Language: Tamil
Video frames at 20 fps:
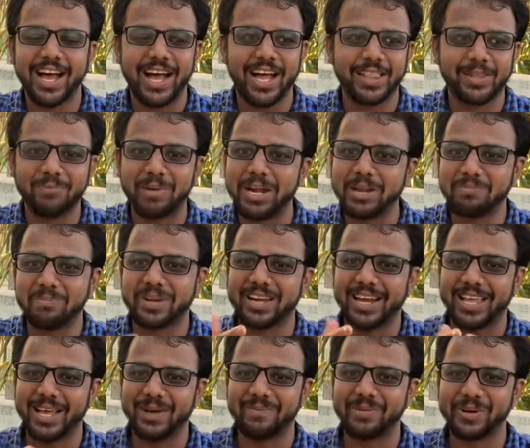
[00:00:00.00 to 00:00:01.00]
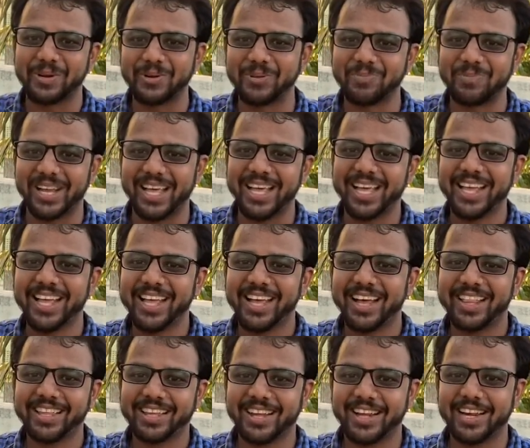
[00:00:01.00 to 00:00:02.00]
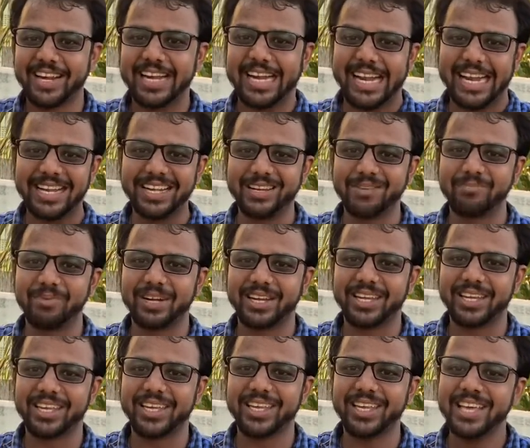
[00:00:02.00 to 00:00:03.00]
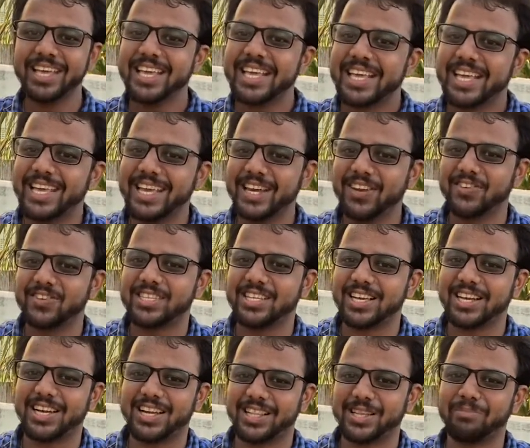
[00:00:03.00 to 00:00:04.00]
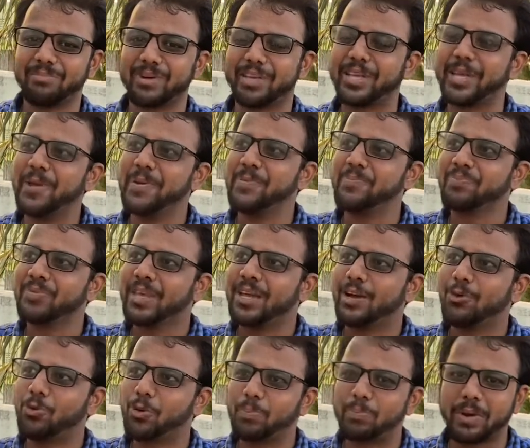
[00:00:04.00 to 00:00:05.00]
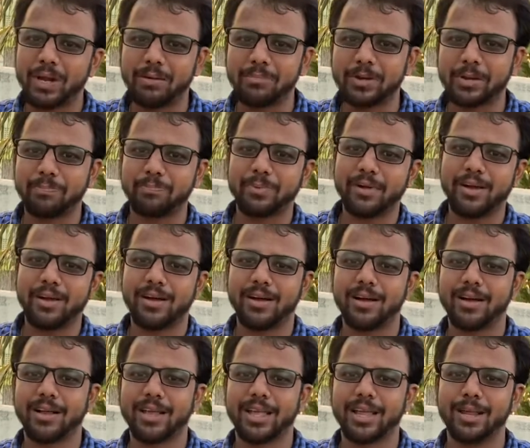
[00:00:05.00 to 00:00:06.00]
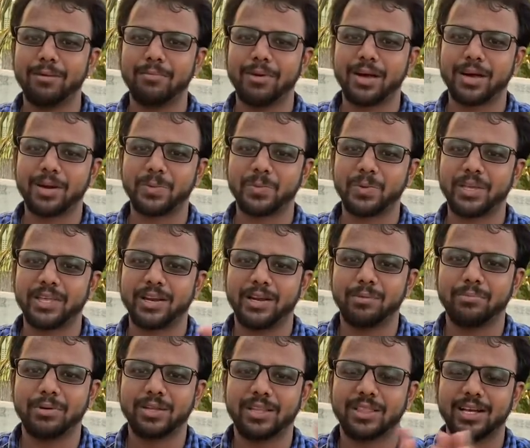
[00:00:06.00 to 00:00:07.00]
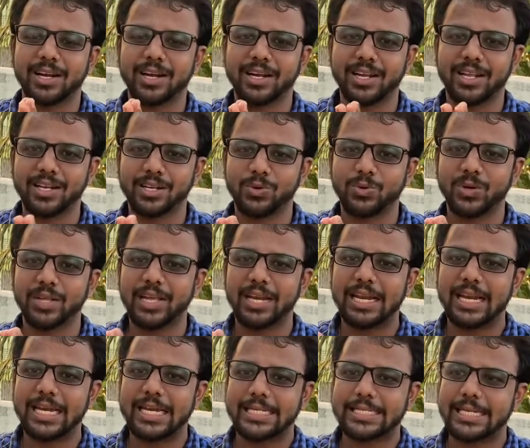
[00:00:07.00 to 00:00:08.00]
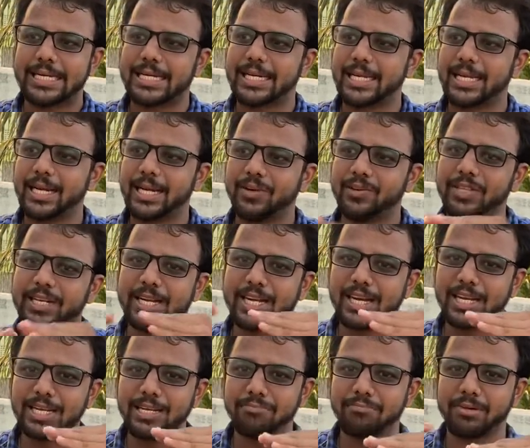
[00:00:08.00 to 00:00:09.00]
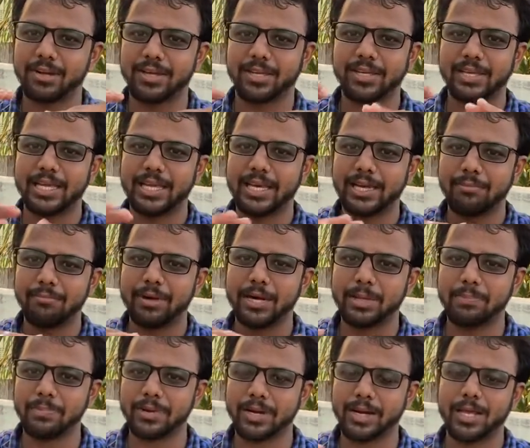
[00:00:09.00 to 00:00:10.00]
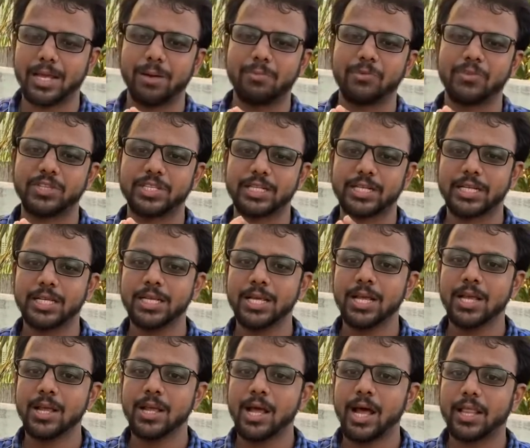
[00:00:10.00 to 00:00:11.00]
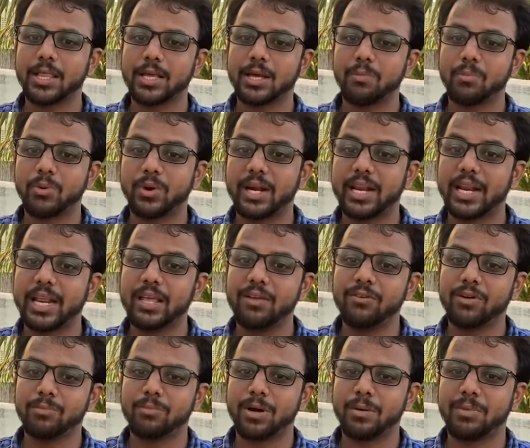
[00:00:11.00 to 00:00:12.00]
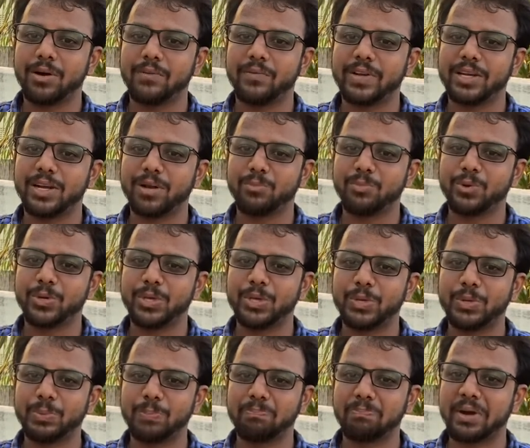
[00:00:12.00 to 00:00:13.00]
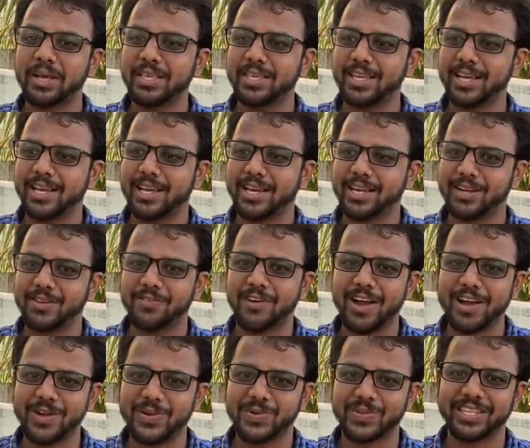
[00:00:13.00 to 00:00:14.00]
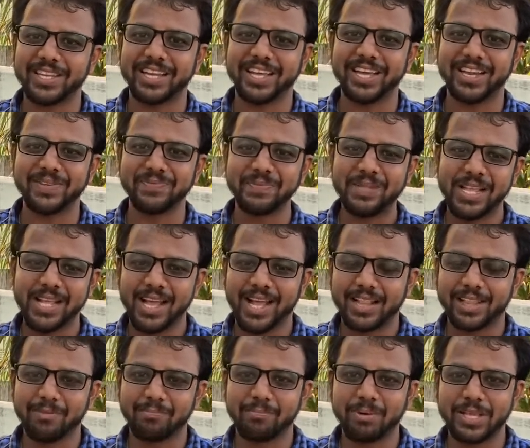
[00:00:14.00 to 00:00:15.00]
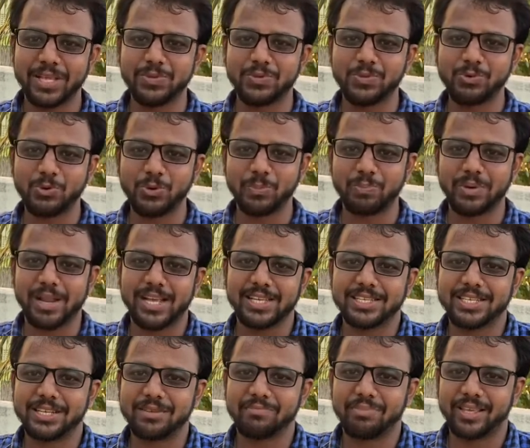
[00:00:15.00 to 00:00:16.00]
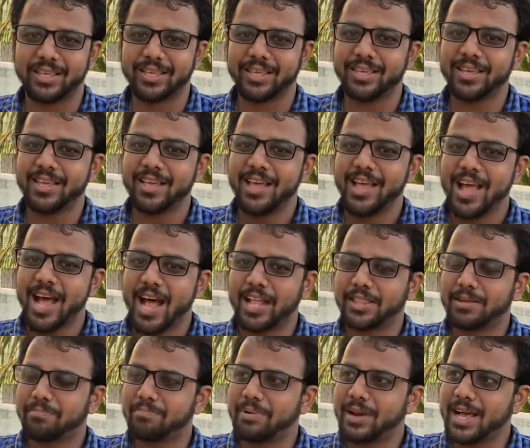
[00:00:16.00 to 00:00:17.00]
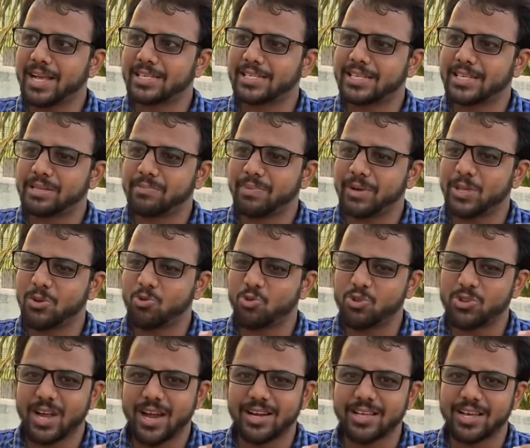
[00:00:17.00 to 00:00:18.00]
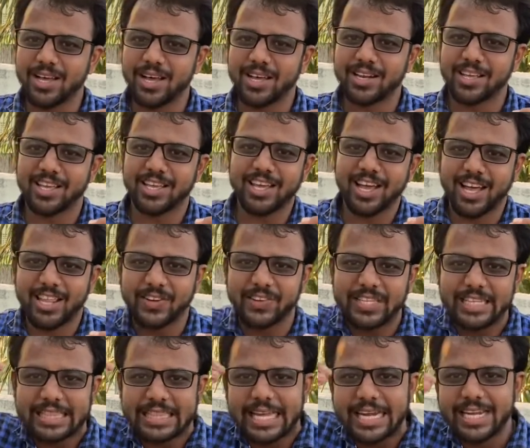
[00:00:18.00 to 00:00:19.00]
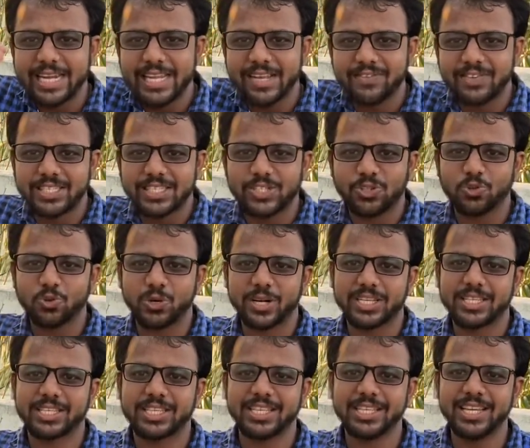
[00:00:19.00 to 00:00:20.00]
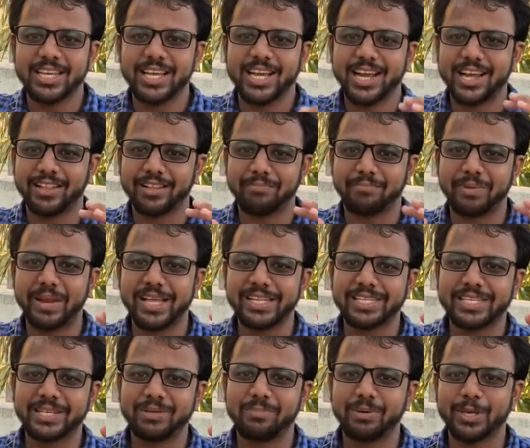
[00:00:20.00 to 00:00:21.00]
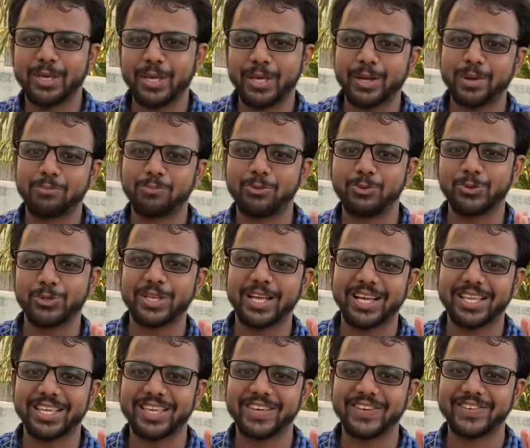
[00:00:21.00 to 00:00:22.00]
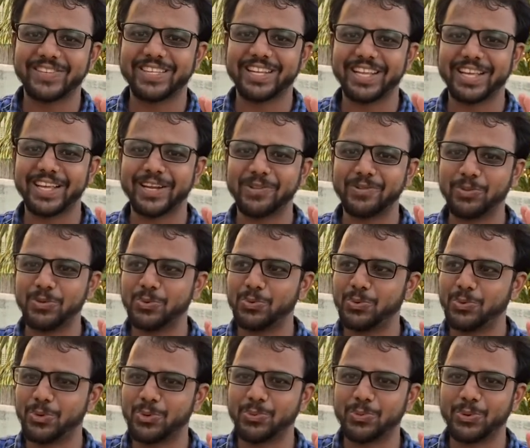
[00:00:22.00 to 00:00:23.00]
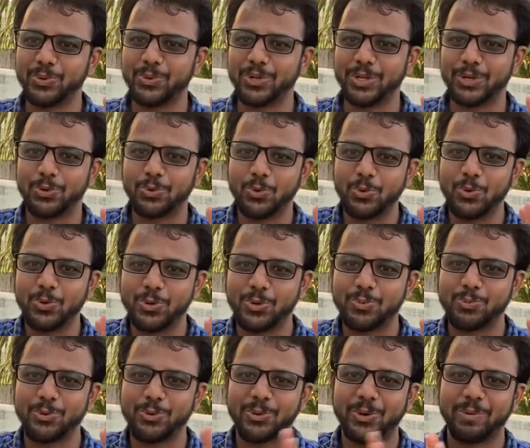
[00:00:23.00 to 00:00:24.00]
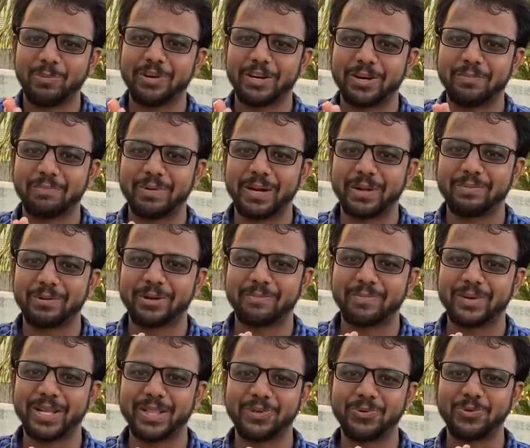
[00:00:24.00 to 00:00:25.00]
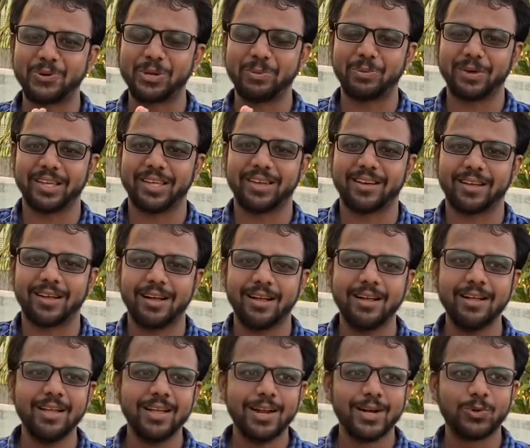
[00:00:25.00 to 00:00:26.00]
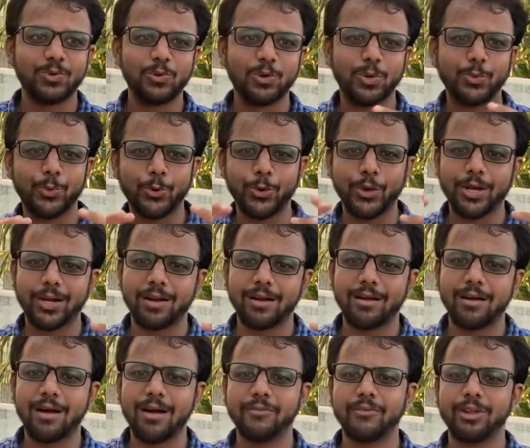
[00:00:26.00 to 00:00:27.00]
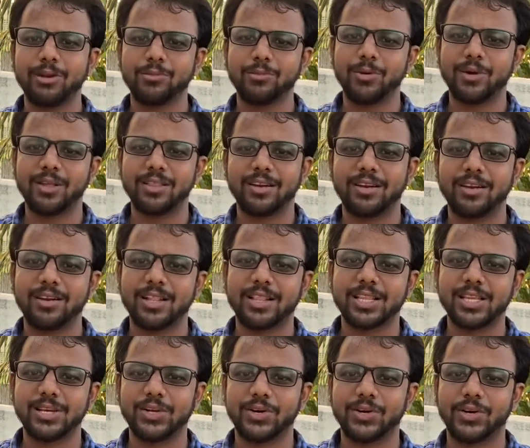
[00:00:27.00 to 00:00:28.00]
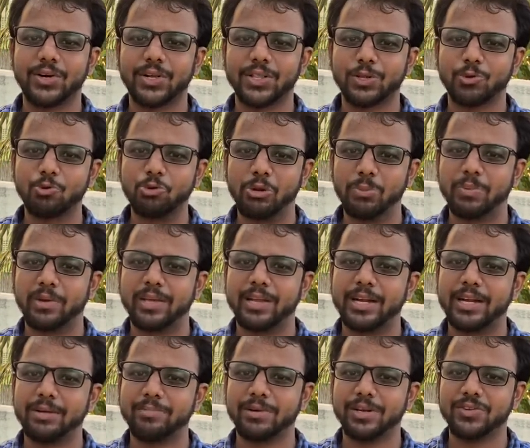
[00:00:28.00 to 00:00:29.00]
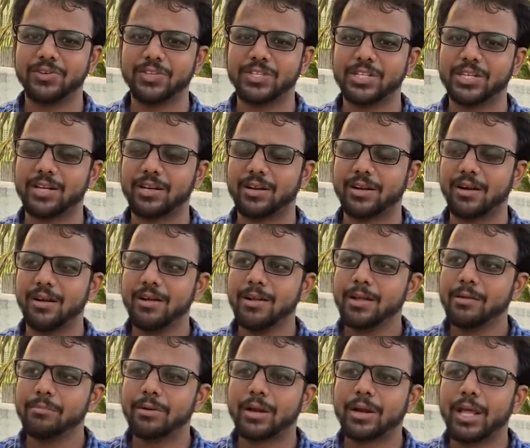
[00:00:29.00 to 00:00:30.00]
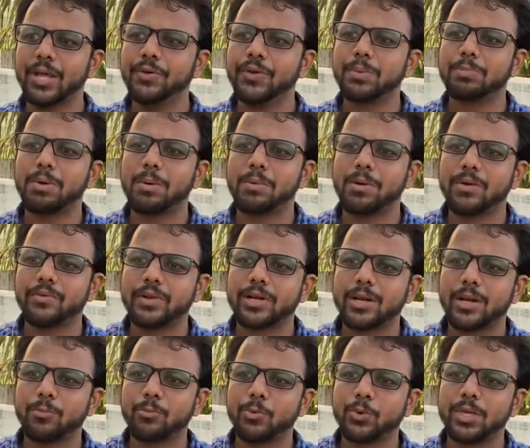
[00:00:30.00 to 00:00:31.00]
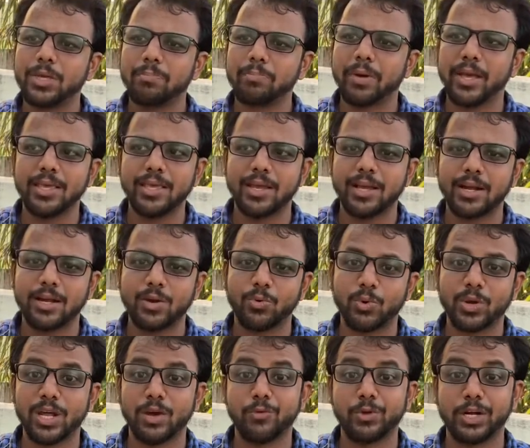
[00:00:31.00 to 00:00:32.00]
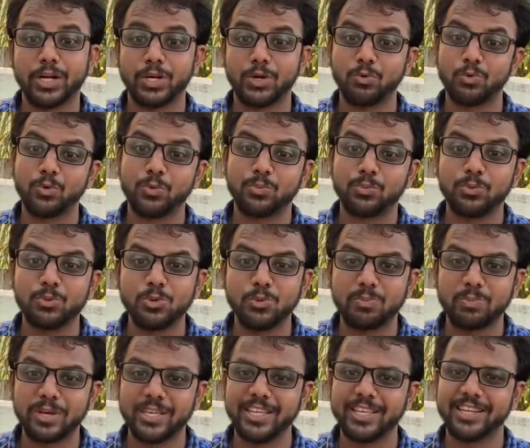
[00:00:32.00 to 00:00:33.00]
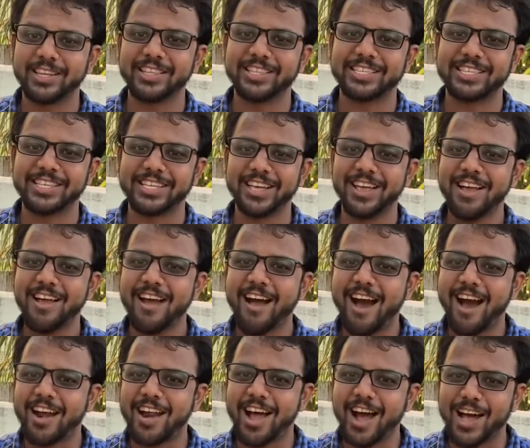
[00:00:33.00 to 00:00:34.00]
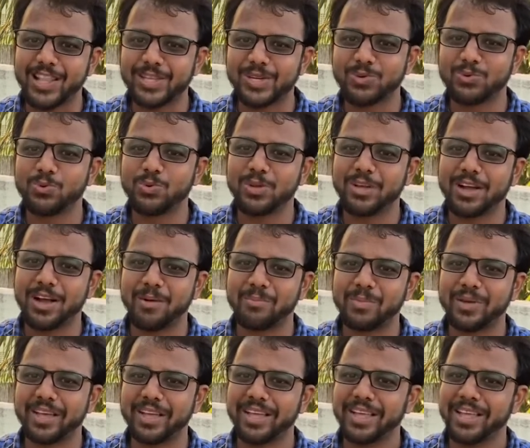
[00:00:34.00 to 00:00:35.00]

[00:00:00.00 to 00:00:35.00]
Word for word: அந்த மடிப்பு கலையாமல் இருக்கணும்ல அதுக்காக ட்ரங்க் பெட்டிக்கு கீழே வச்சுக்கிறான் அந்த பையன் ஒரு பரபரப்பாக கிளம்ப ஆரம்பிக்கிறான் இப்படி தங்கிட்ட இருக்கக்கூடிய நல்ல சட்டைகளை வந்து ட்ரங்க் பெட்டிக்கு கீழே மடிப்பு கலையாமல் வச்சுட்டு அதுக்கப்புறம் டிரைவர் மாமா வீட்டில் போய் பைய கேட்டு வாங்கிட்டு வந்திருக்காரு அந்த பை வந்து ஒரு பிளாஸ்டிக் பை அந்த பிளாஸ்டிக் பை கொஞ்சம் அழுக்காக இருக்குது அதை வந்து தண்ணியை வச்சு தொடச்சி அந்த பிளாஸ்டிக் பையை புதுசாக்கி வச்சுருக்காரு இந்த ஊருக்கு போகணும் அந்த டூருக்கு போகணும் அப்படின்ற பரபரப்பில் அந்த குட்டி பையன் இருக்கான் டூருக்கு போக என்னெல்லாம் வேணுமோ அதெல்லாத்தையும் அந்த குட்டி பையன் ரெடி பண்ணி வச்சுக்கிட்டு இருக்கான் இப்போ டிரைவர் மாமா வீட்டில் போய் பை கேட்ட உடனே அவர்கிட்ட ஒரு புது பை இருந்துச்சு ஆனால் அதை கொடுக்காம